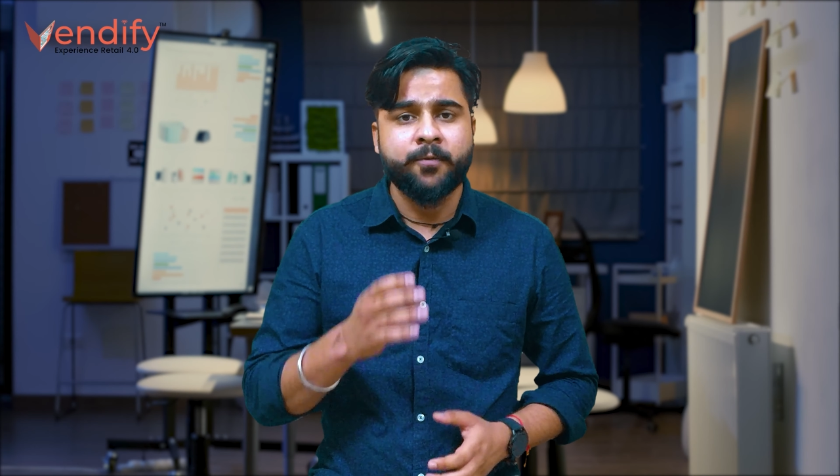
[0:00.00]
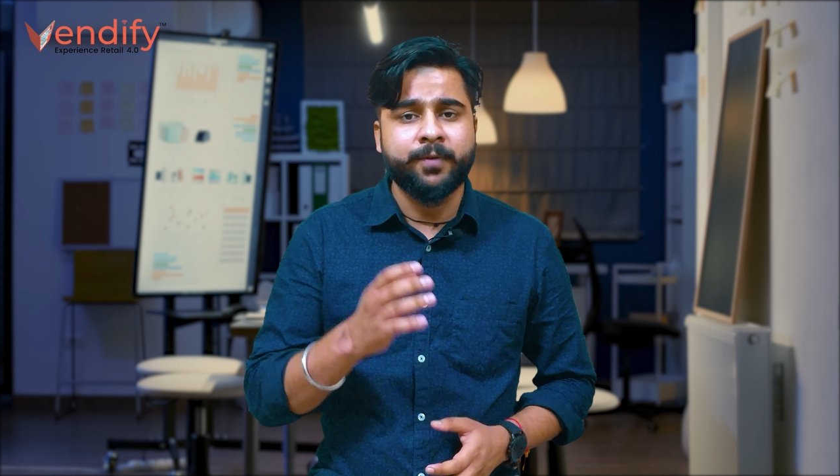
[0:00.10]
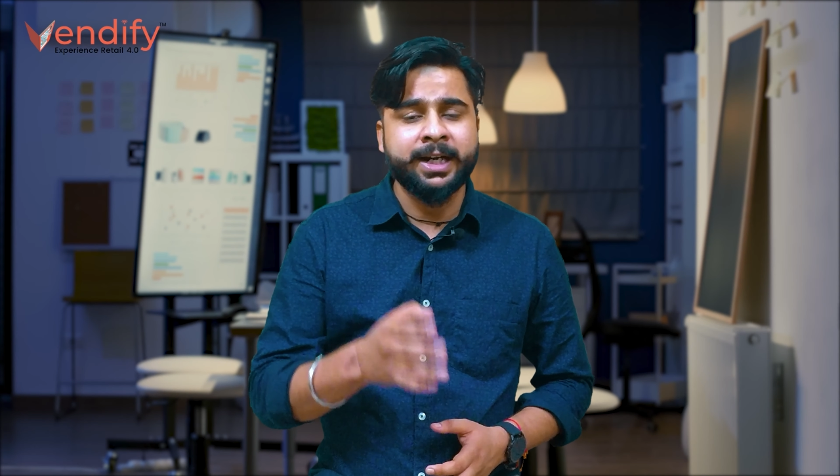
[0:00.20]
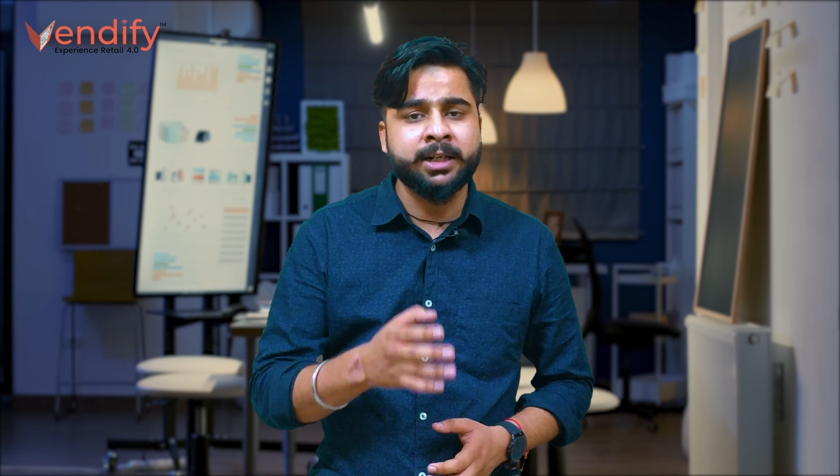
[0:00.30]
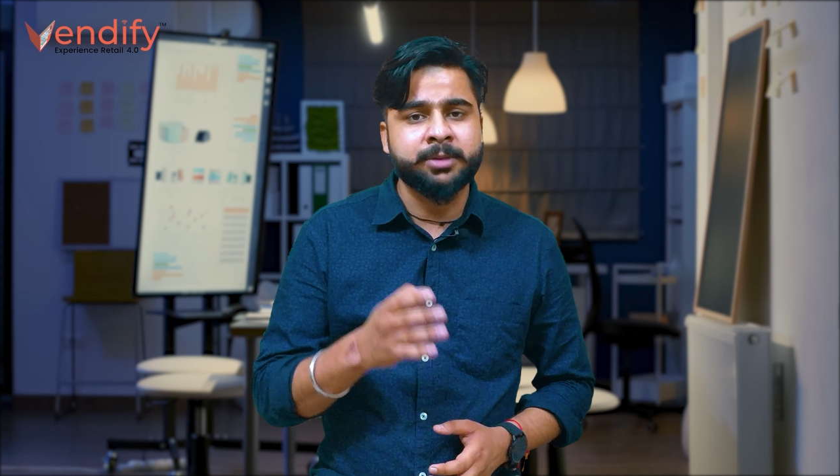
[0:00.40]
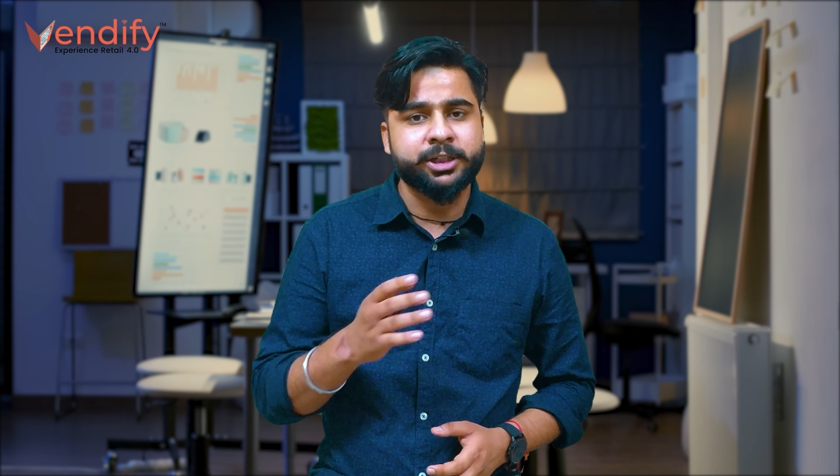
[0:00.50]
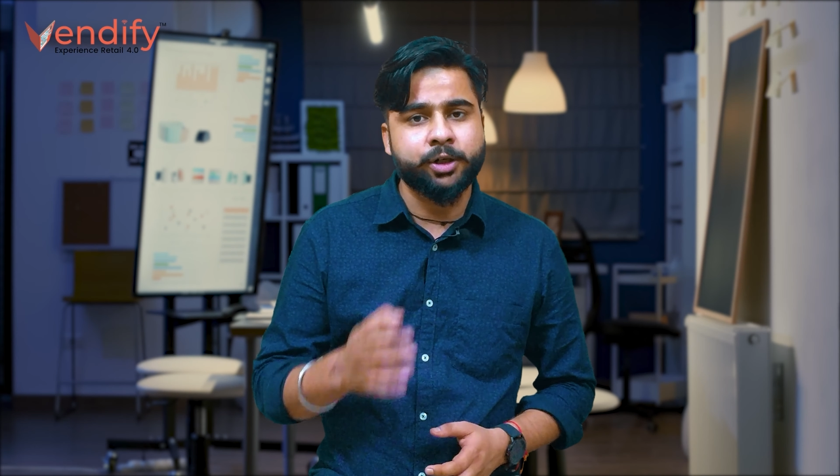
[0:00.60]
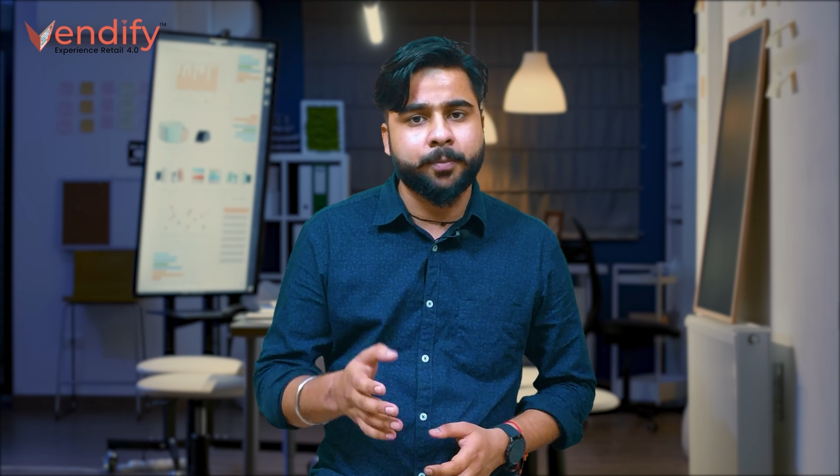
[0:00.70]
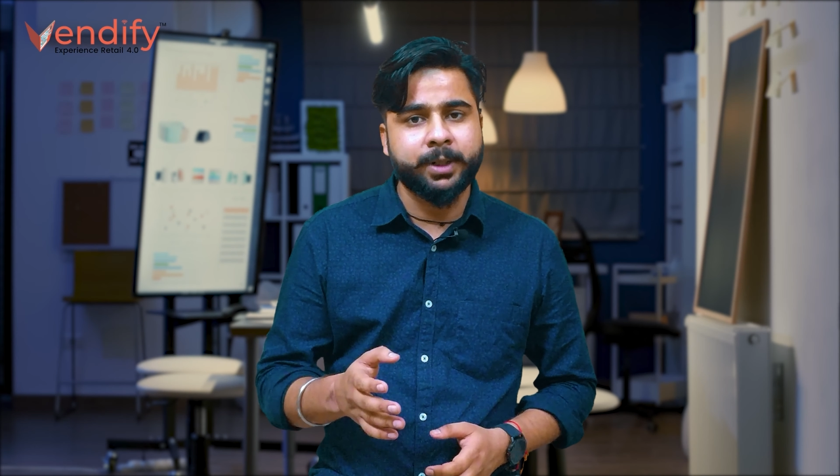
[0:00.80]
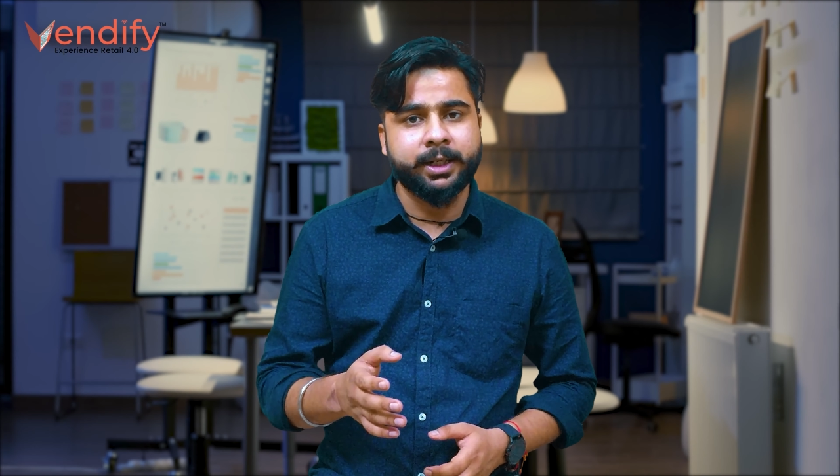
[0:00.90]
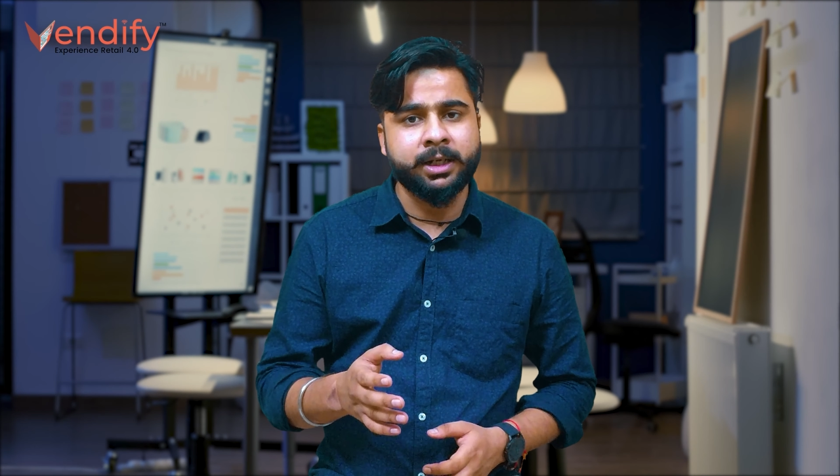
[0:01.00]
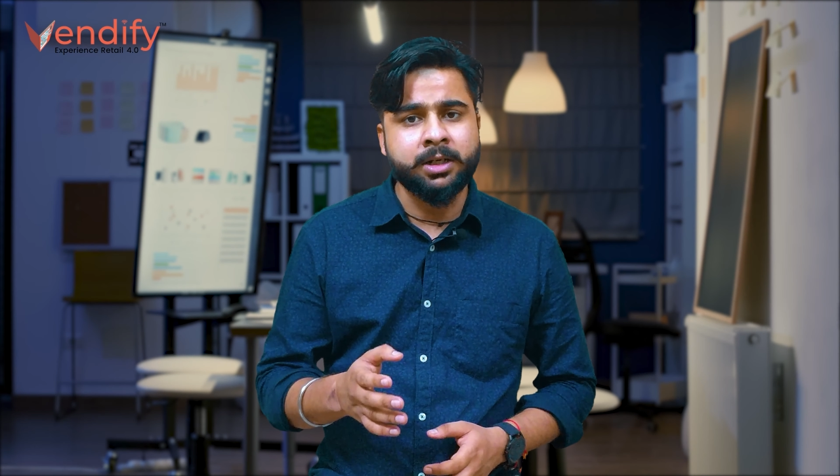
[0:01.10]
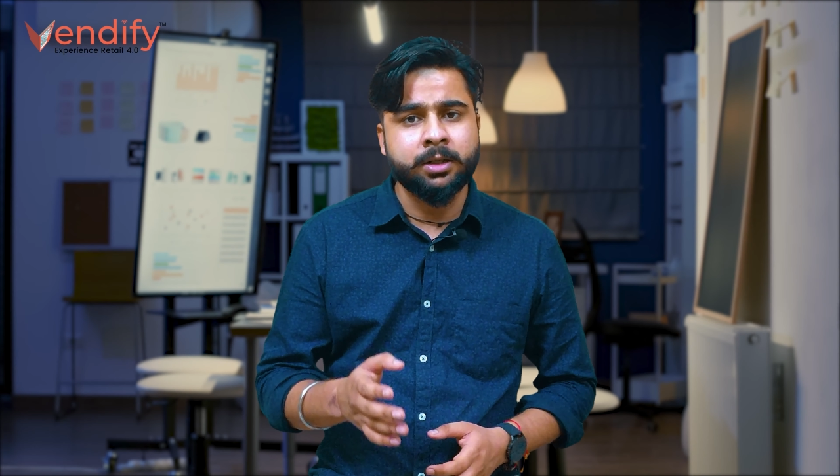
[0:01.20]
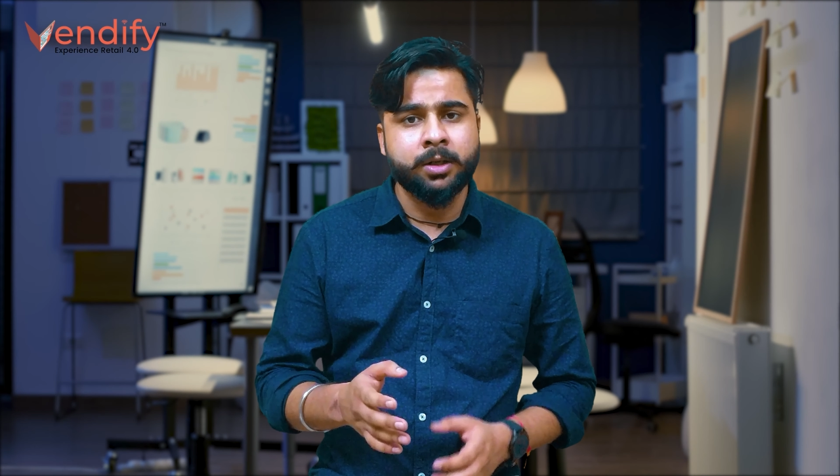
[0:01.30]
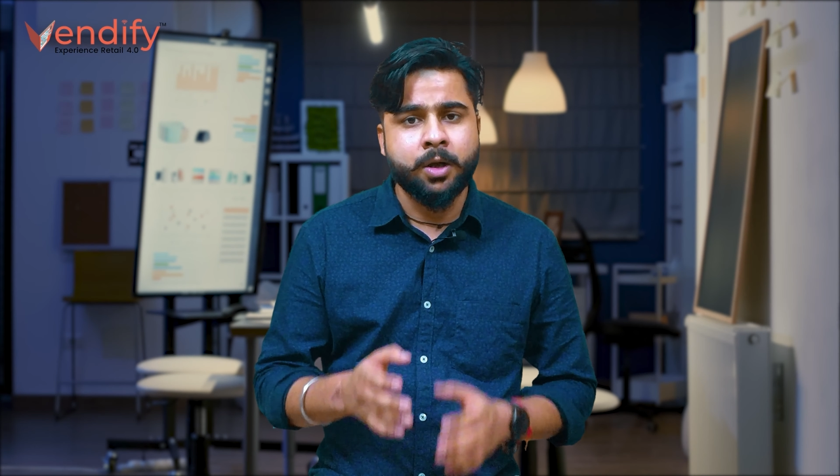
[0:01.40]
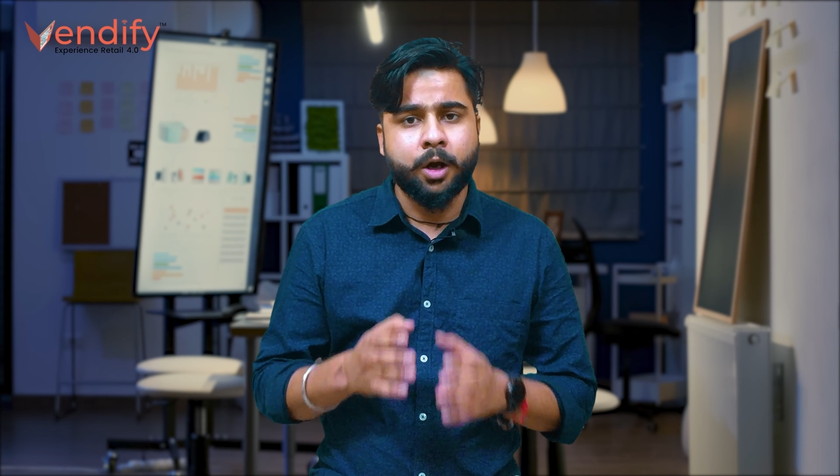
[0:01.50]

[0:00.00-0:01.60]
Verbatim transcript: वेंडिंग मशीन ऑपरेटर